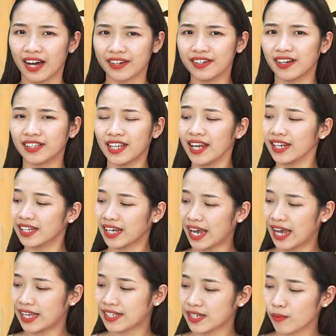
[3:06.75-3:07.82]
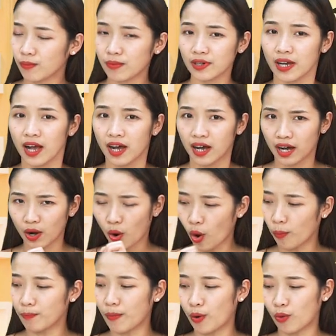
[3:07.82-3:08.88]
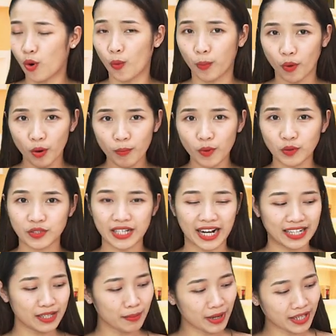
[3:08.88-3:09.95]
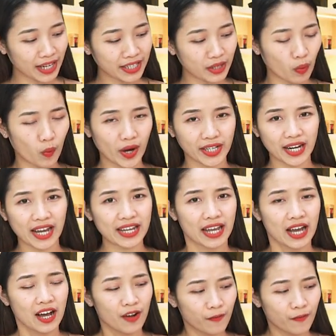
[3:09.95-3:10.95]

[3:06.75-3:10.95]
được thiết kế trong hộp màu hộp gỗ màu trắng như bên cạnh Kiều Anh đây,